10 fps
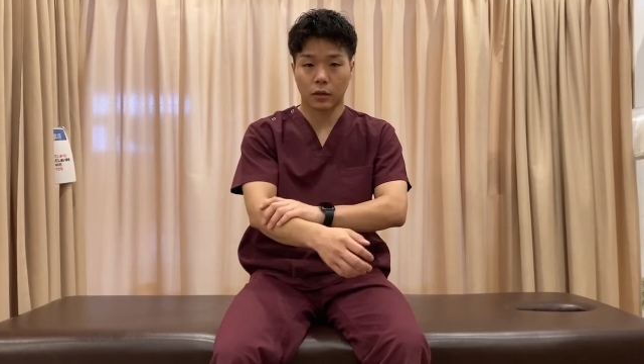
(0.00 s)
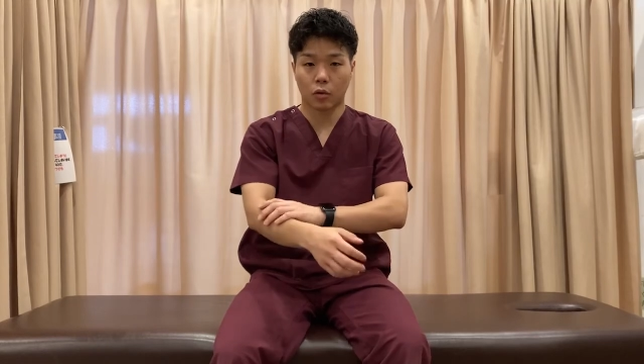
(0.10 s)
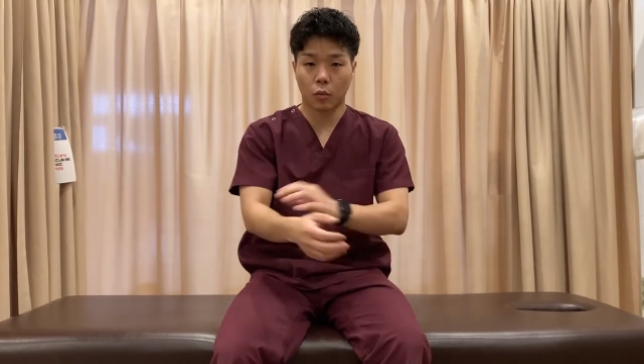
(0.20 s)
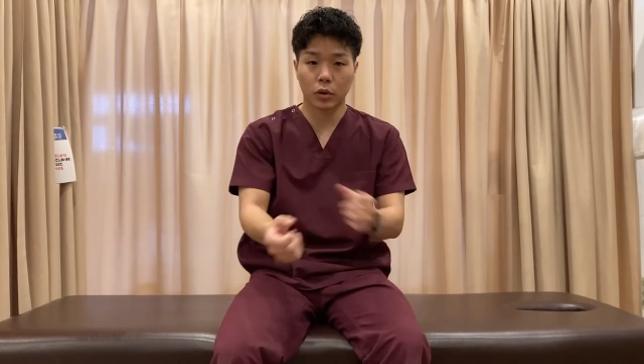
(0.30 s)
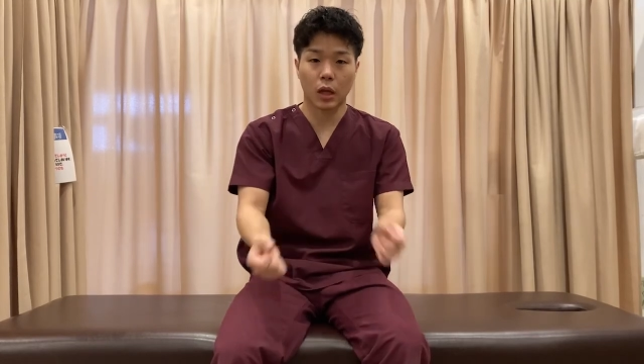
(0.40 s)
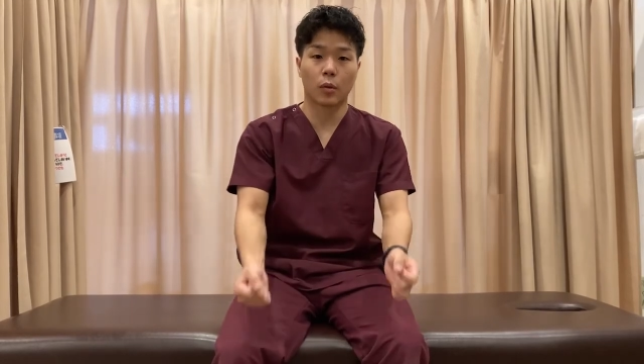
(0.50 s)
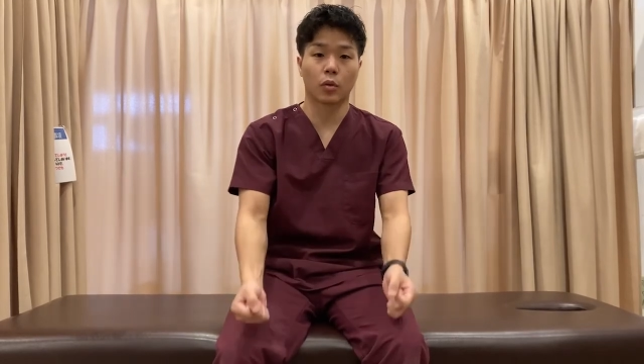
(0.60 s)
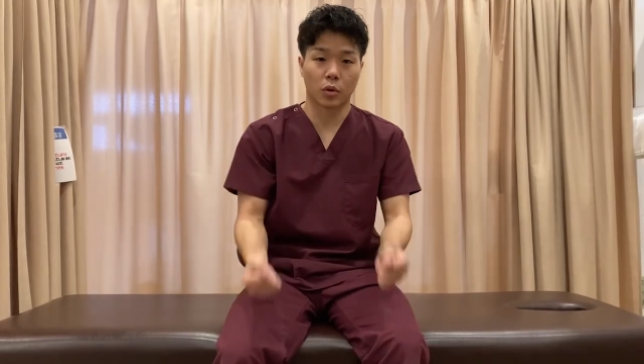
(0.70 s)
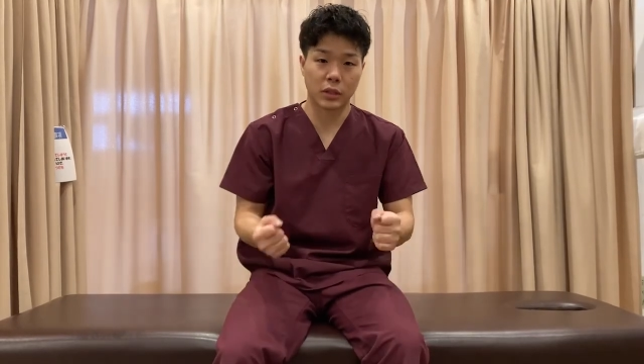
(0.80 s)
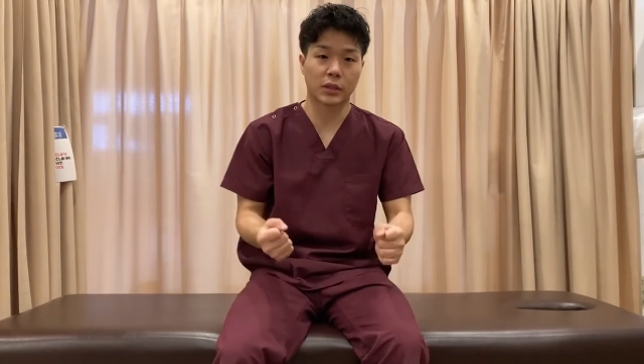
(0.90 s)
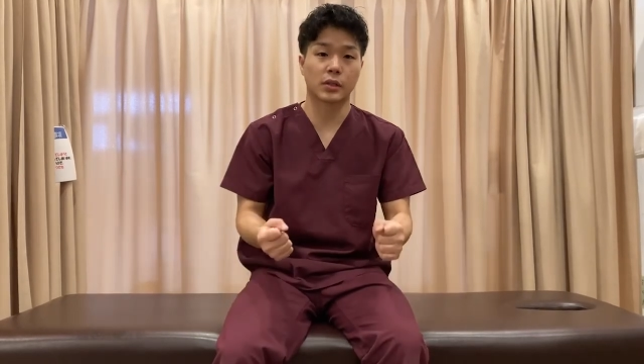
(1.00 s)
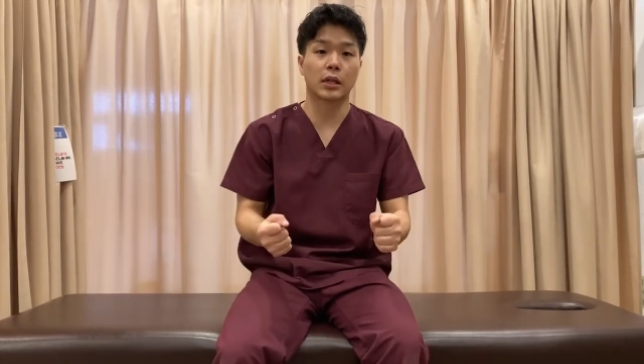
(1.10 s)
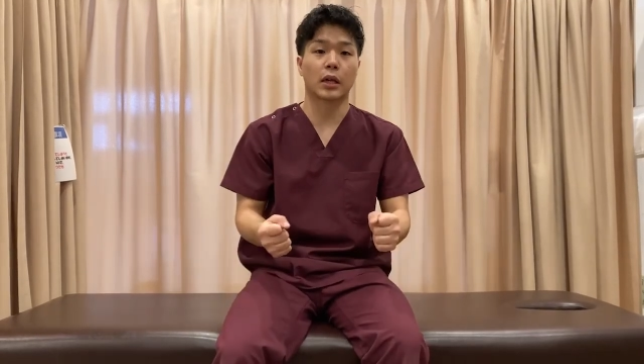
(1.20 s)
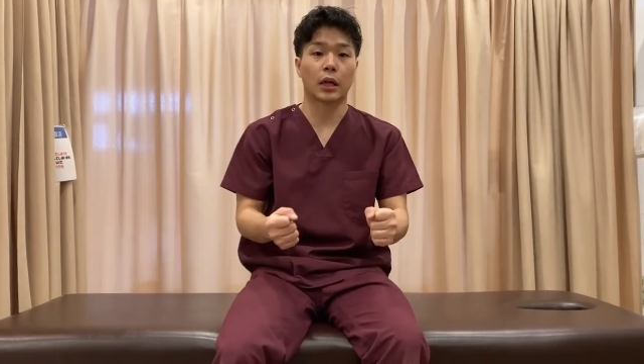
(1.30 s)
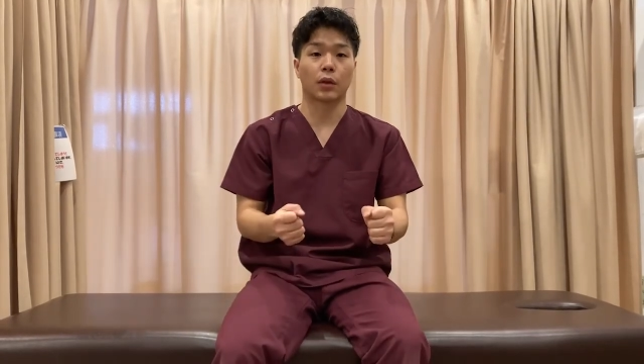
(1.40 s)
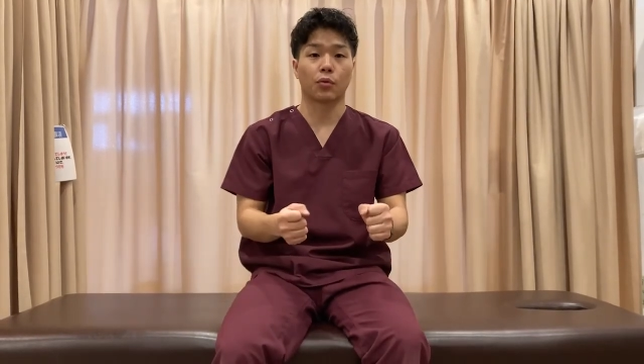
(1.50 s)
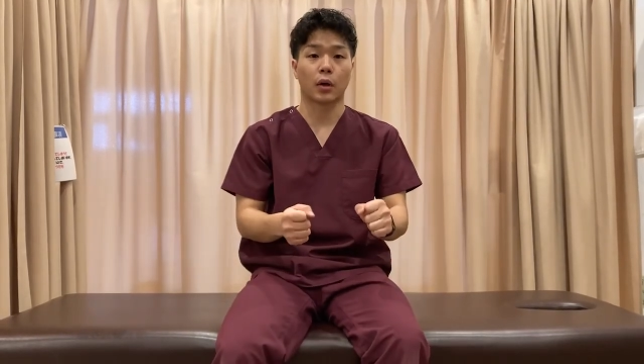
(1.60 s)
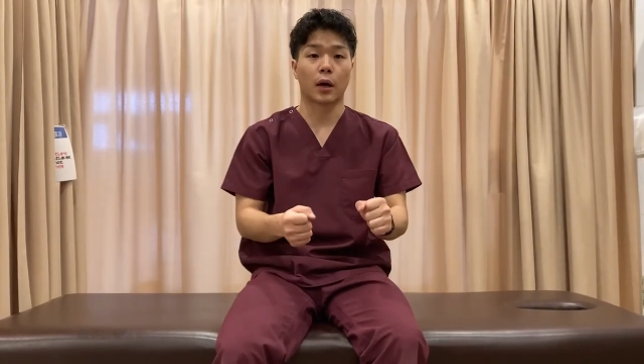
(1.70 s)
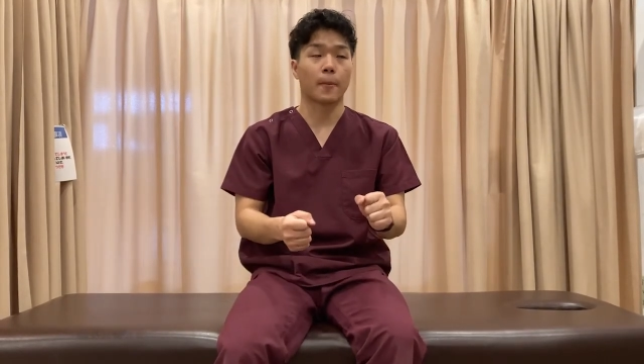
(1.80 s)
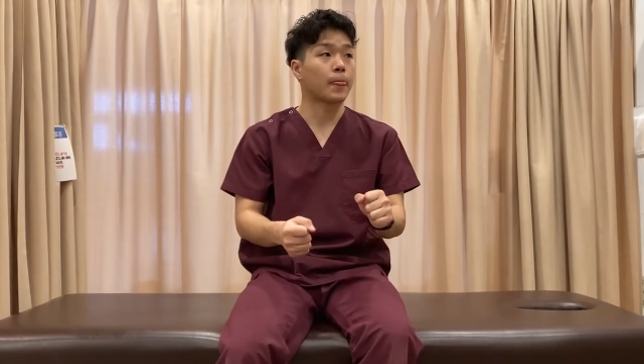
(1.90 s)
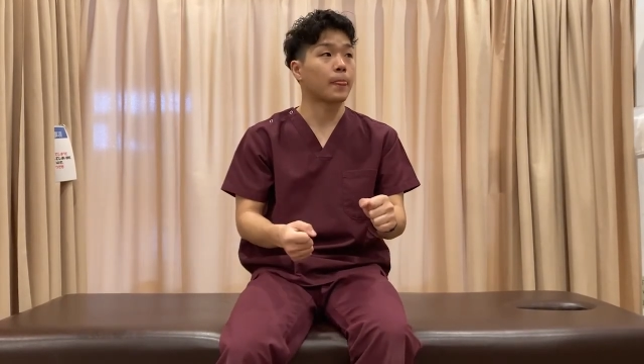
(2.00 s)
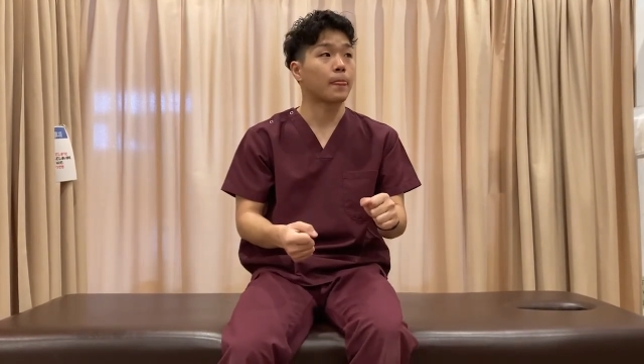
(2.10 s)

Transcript: 重たいもの持ちすぎたなとか